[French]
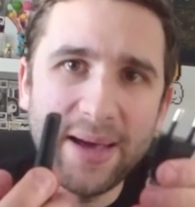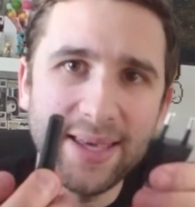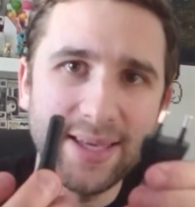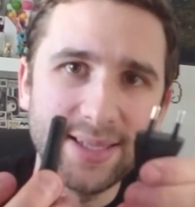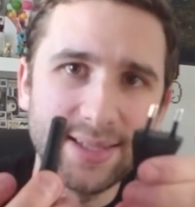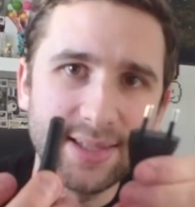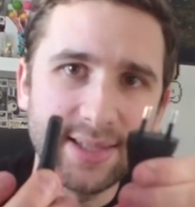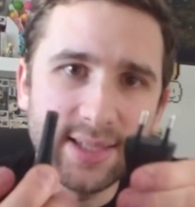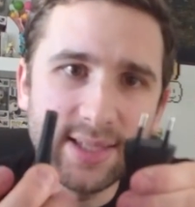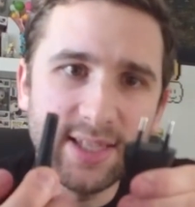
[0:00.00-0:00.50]

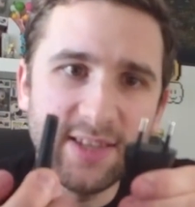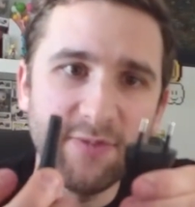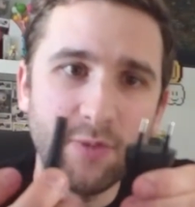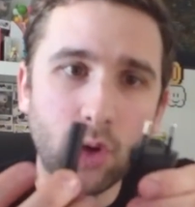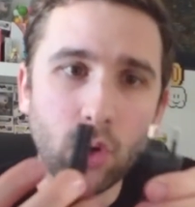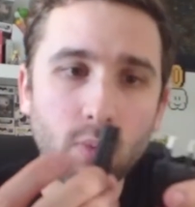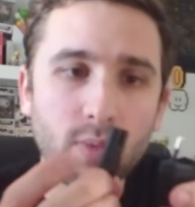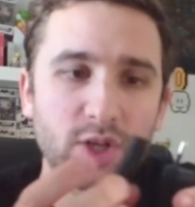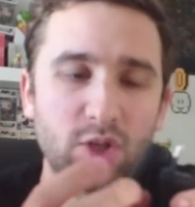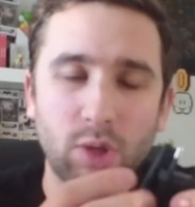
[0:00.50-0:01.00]

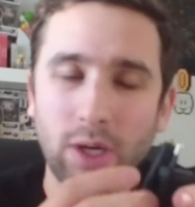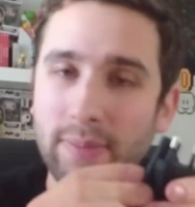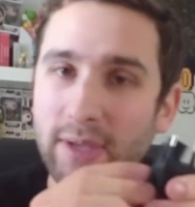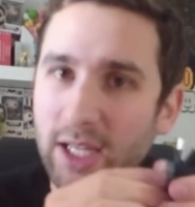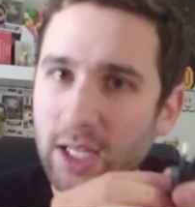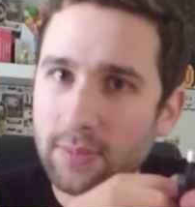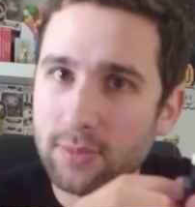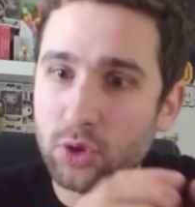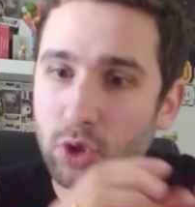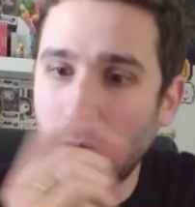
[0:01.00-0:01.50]
excessivement long. Moi, j'aurais
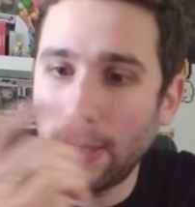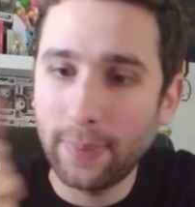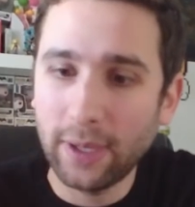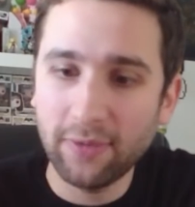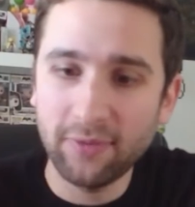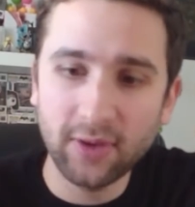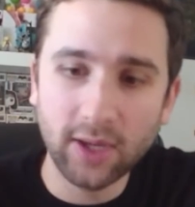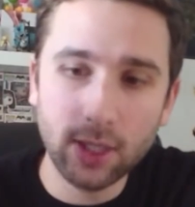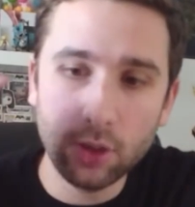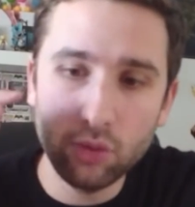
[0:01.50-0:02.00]
bien j'aurais
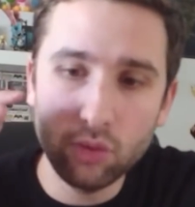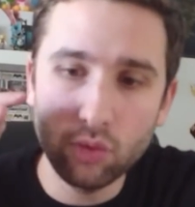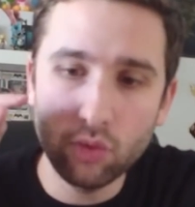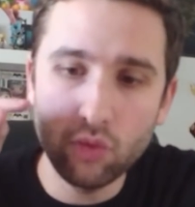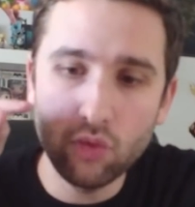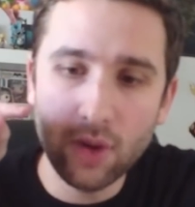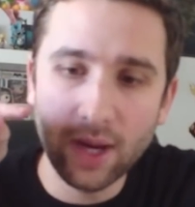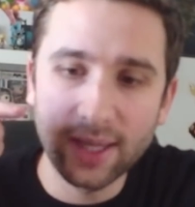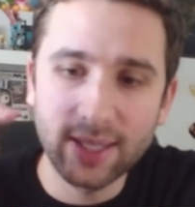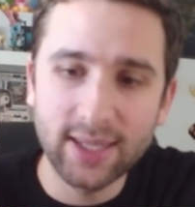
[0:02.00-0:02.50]
préféré du
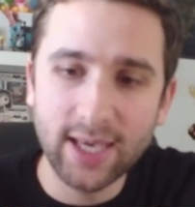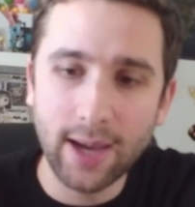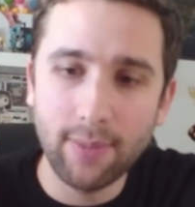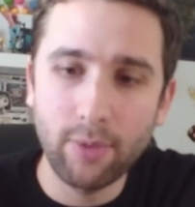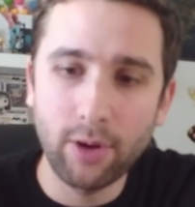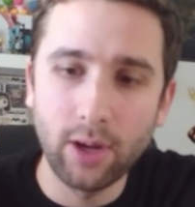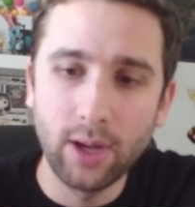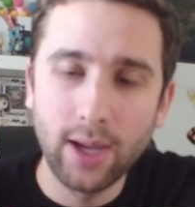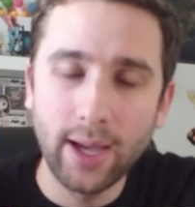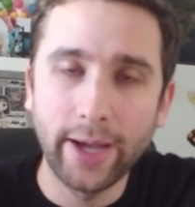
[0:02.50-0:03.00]
coup un
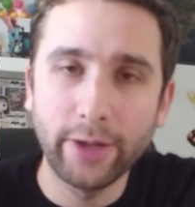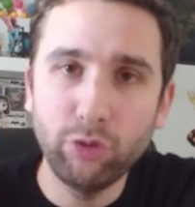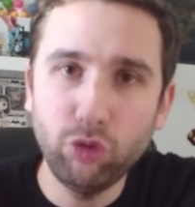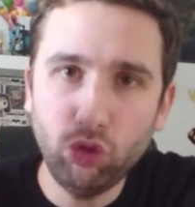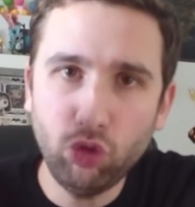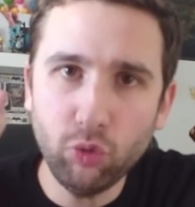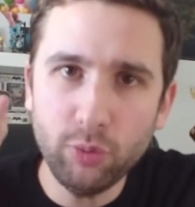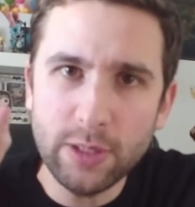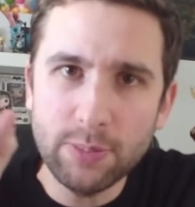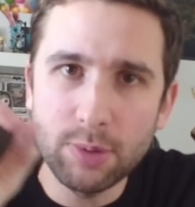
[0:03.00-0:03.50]
câble un
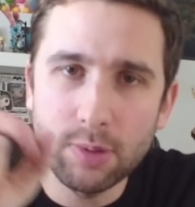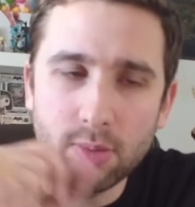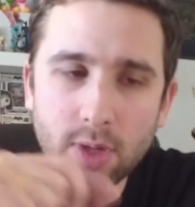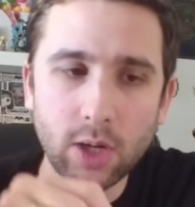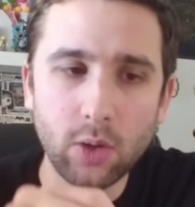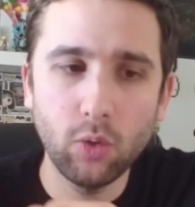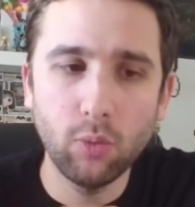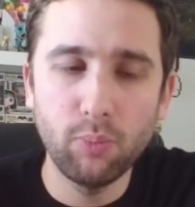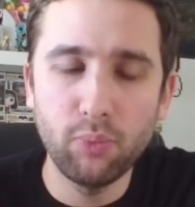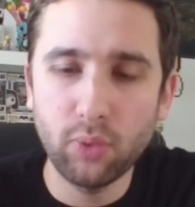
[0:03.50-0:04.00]
tout petit peu
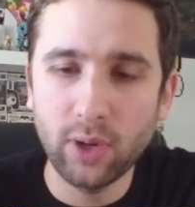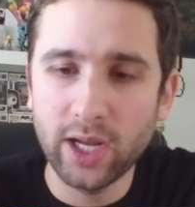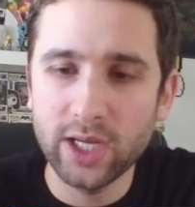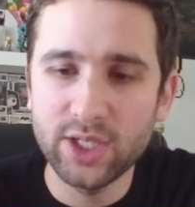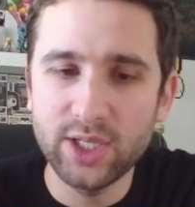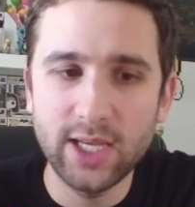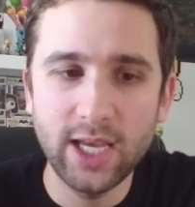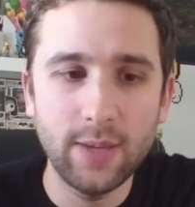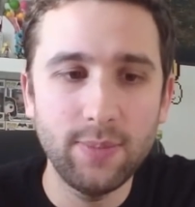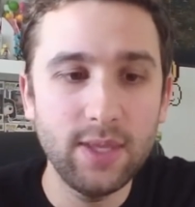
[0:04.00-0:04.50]
moins long pour
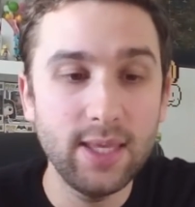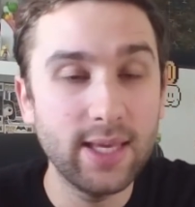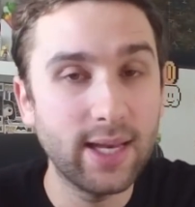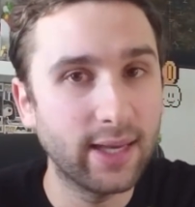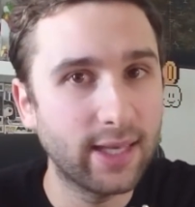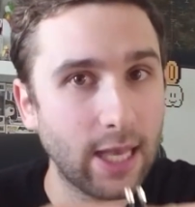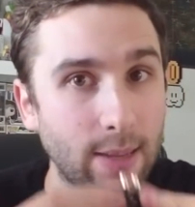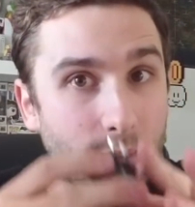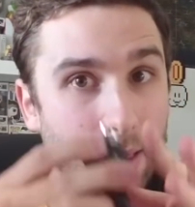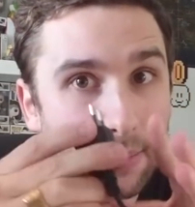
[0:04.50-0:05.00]
l'HDMI et
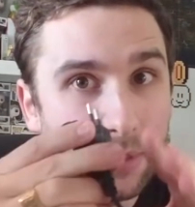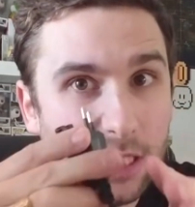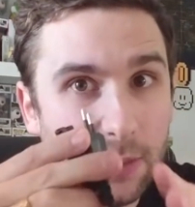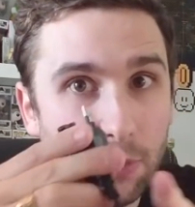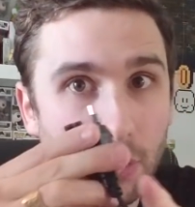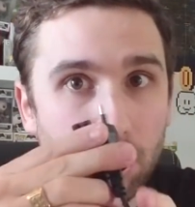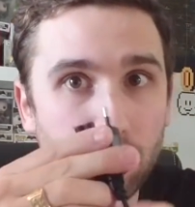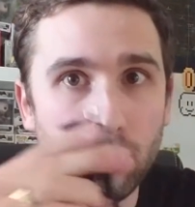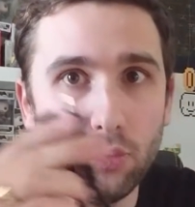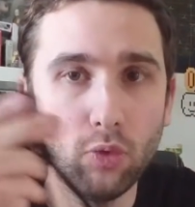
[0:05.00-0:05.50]
un câble un petit
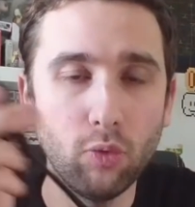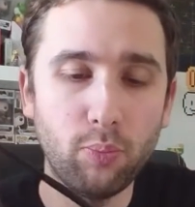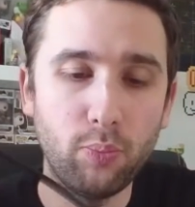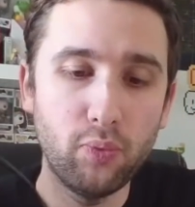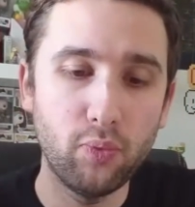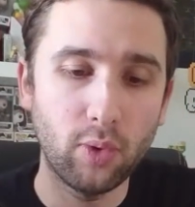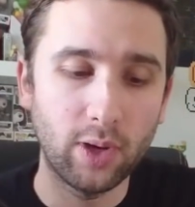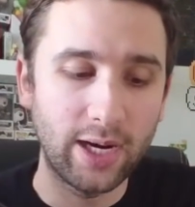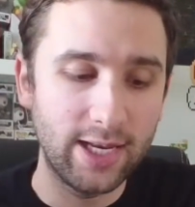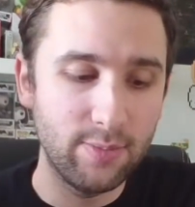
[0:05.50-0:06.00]
peu plus long
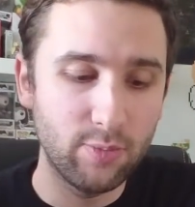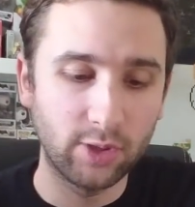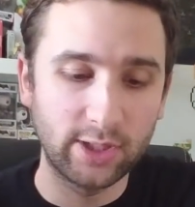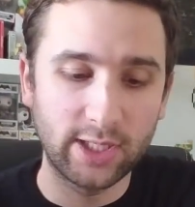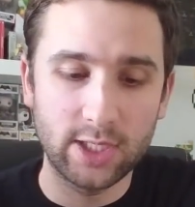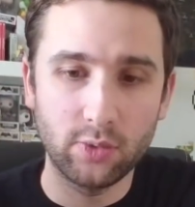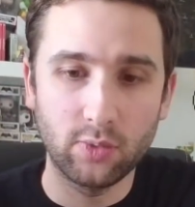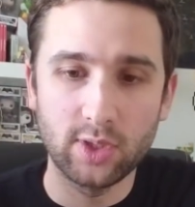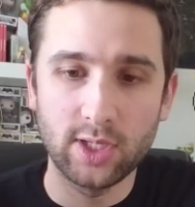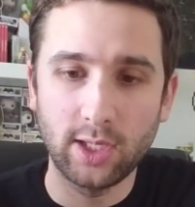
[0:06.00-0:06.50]
pour
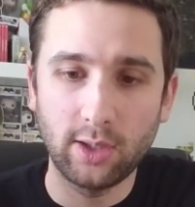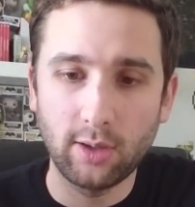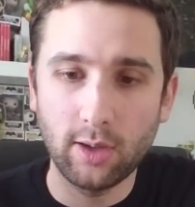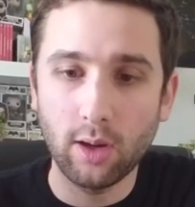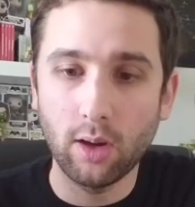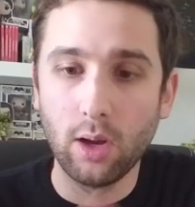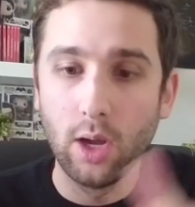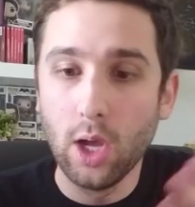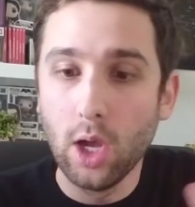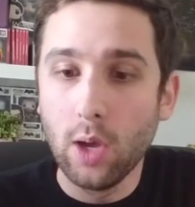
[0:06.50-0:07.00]
l'alimentation
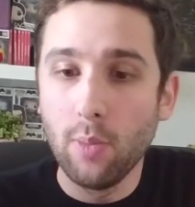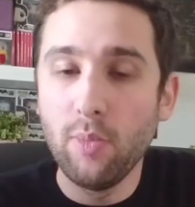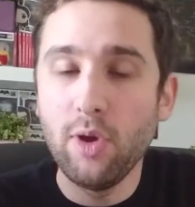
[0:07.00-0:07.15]
secteur.